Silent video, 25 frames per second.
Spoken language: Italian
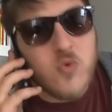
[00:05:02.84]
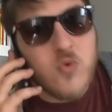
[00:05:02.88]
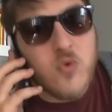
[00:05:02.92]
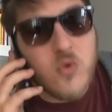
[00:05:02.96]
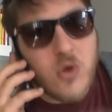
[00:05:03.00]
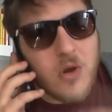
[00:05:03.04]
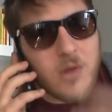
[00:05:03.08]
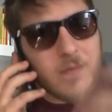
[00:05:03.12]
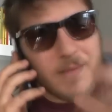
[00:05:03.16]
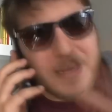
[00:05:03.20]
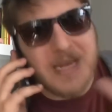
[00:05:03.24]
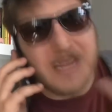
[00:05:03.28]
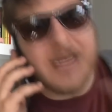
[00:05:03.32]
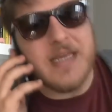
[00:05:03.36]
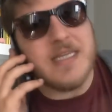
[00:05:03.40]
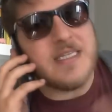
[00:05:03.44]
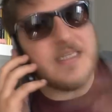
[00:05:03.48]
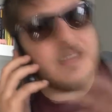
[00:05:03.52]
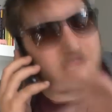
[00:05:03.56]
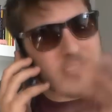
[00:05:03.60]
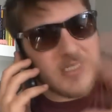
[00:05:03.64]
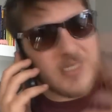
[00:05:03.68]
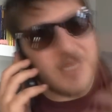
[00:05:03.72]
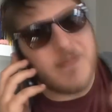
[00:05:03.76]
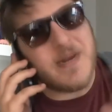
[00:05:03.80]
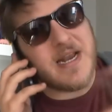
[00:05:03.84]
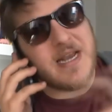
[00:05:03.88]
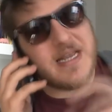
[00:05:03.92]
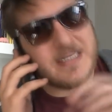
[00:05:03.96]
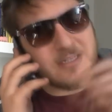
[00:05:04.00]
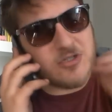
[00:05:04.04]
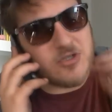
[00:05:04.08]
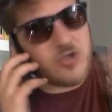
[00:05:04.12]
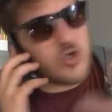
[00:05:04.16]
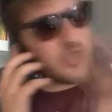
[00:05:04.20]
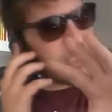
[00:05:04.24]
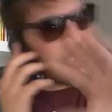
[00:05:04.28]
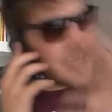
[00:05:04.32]
Google, bellissimo, si presta
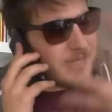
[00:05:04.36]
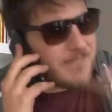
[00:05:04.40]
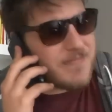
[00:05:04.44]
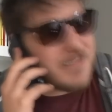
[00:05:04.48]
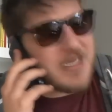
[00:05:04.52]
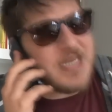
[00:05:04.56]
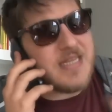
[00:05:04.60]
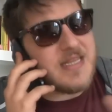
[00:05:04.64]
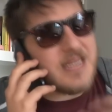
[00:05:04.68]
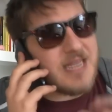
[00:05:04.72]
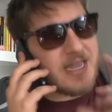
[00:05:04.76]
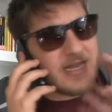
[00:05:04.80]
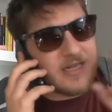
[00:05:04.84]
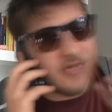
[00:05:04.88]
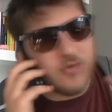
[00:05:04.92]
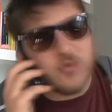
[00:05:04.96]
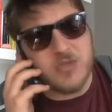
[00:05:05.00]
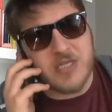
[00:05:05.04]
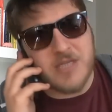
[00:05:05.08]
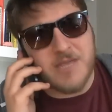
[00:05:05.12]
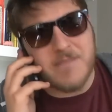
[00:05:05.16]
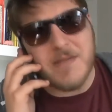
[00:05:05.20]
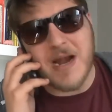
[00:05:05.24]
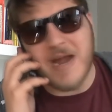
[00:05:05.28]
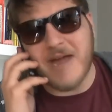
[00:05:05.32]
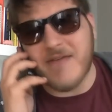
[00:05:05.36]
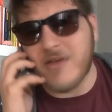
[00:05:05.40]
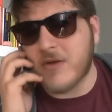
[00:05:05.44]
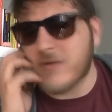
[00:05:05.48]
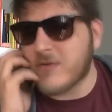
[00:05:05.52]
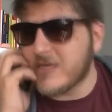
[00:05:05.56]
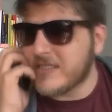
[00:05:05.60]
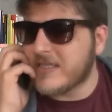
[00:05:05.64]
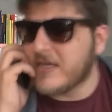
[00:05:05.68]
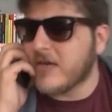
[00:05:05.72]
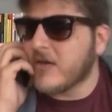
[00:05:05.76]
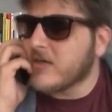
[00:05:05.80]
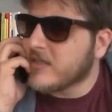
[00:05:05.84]
social media che tu sei brava in
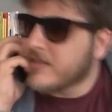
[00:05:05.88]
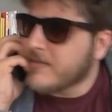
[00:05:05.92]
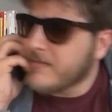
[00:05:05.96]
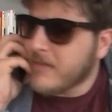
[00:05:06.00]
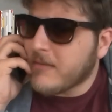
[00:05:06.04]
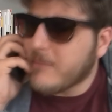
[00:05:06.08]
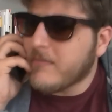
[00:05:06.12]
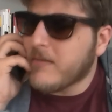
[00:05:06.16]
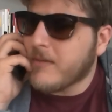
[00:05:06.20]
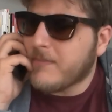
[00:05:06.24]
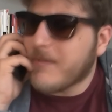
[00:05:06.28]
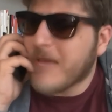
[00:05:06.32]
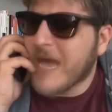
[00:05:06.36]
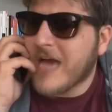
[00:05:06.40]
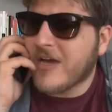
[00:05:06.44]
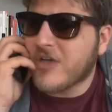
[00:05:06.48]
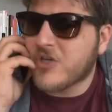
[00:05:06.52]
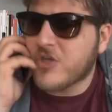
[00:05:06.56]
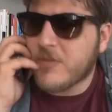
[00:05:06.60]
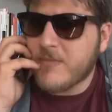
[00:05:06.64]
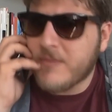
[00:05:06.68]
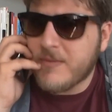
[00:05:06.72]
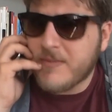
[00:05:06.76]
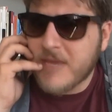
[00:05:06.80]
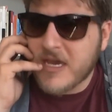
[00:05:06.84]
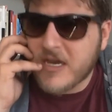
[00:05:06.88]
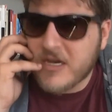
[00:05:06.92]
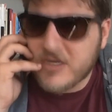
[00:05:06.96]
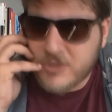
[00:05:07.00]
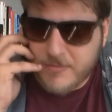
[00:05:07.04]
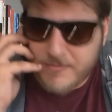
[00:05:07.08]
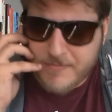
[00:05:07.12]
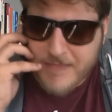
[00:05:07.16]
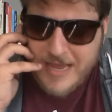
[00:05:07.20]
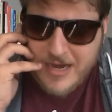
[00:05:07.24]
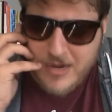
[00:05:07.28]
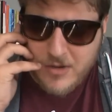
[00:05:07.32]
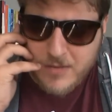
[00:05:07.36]
queste cose. Mi, mi piace, mi piace,
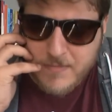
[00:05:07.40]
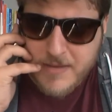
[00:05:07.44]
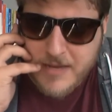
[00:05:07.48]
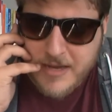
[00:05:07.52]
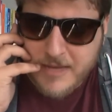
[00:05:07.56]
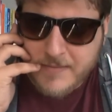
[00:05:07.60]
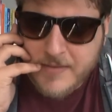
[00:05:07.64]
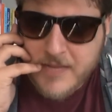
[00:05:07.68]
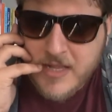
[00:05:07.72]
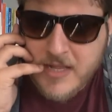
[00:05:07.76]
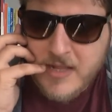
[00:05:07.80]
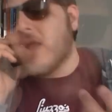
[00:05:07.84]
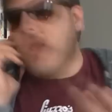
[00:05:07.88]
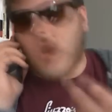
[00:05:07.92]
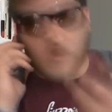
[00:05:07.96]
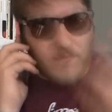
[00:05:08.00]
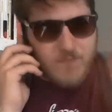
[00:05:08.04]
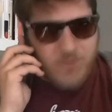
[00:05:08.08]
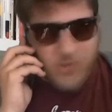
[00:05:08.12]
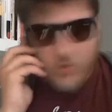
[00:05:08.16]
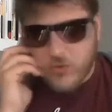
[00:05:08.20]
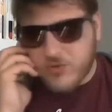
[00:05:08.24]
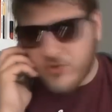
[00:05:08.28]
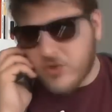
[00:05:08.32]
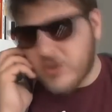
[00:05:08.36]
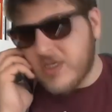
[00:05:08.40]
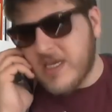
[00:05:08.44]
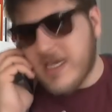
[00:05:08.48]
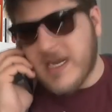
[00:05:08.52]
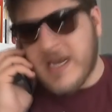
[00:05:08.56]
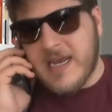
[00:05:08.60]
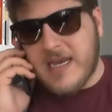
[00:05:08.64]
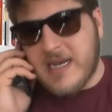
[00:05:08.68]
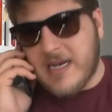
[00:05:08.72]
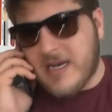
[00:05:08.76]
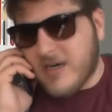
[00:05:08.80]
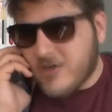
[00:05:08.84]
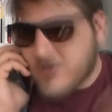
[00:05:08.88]
bello, bello. Te l'ho voluto dire,
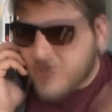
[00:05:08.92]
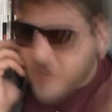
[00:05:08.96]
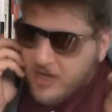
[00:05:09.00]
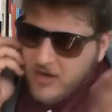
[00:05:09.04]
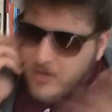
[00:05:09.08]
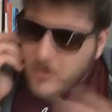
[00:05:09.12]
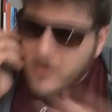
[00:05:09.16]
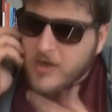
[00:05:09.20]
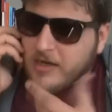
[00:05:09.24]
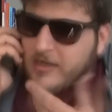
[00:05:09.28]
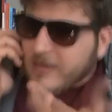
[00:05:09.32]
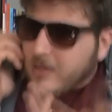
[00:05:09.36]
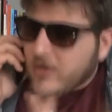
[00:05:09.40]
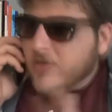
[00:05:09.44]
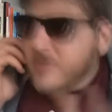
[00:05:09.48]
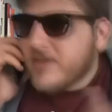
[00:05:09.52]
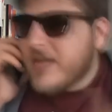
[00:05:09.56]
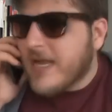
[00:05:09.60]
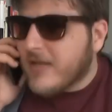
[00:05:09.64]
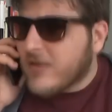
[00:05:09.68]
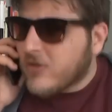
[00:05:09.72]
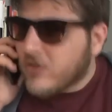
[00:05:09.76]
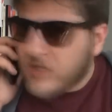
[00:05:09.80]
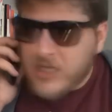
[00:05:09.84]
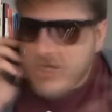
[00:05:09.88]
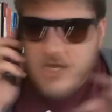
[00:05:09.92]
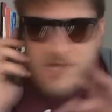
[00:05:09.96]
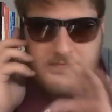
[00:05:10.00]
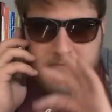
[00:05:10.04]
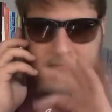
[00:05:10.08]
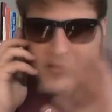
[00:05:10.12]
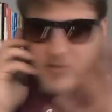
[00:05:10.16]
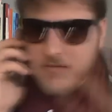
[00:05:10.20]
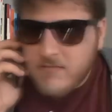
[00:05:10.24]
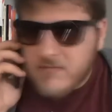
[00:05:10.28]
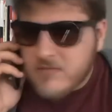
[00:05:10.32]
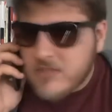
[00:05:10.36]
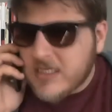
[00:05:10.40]
Hilary. Cioè, ora te l'ho detto,
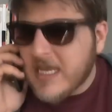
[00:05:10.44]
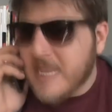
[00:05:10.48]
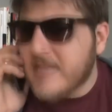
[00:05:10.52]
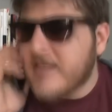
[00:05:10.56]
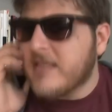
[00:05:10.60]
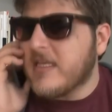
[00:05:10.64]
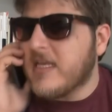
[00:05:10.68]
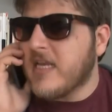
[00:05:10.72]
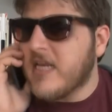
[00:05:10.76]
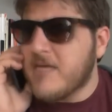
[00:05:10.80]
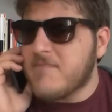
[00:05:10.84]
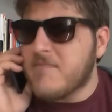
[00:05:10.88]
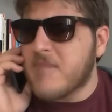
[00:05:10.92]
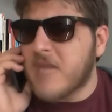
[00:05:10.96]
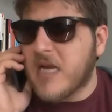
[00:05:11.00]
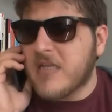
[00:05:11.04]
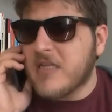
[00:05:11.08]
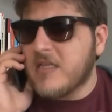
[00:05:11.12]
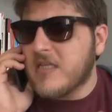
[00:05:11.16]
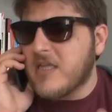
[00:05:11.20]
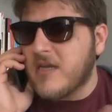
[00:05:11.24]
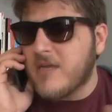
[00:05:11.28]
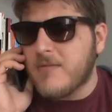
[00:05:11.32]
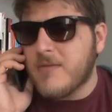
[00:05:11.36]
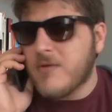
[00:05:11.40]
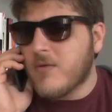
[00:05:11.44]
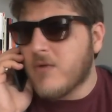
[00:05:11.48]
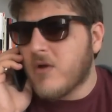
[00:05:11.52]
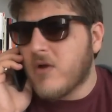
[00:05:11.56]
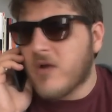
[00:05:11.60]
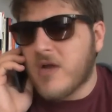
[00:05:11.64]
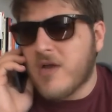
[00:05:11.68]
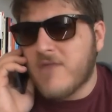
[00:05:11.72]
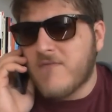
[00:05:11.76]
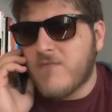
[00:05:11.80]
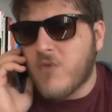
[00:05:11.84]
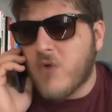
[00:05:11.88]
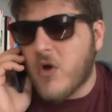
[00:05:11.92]
dimmi, sentiti libera di dirmi quello
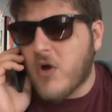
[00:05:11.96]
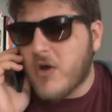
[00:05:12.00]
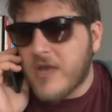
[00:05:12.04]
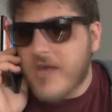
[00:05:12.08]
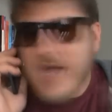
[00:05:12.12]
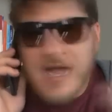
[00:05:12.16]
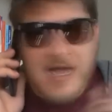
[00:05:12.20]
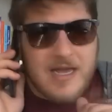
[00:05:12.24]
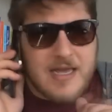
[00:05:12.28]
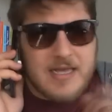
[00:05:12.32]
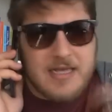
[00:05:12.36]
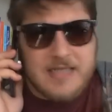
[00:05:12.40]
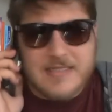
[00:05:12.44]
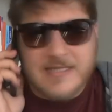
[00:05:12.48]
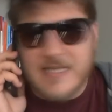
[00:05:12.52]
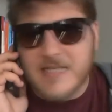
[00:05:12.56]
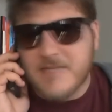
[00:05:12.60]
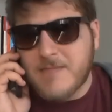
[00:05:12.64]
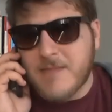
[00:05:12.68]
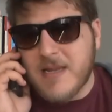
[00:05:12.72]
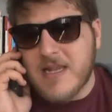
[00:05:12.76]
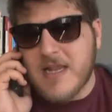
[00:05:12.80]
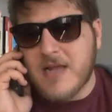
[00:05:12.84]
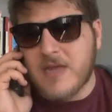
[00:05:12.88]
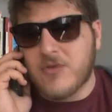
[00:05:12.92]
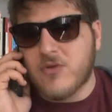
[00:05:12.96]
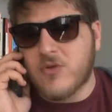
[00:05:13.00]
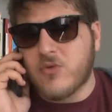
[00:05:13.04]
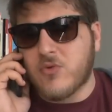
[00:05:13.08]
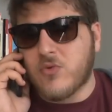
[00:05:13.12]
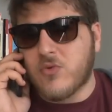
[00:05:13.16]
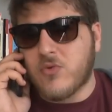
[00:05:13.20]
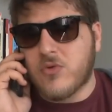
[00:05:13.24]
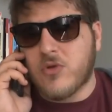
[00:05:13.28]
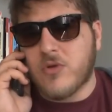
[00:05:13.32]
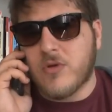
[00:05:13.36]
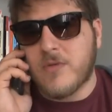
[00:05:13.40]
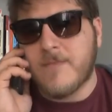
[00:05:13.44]
che vuoi, anche stai sbagliando
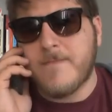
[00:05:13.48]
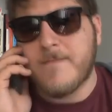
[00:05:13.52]
tutto.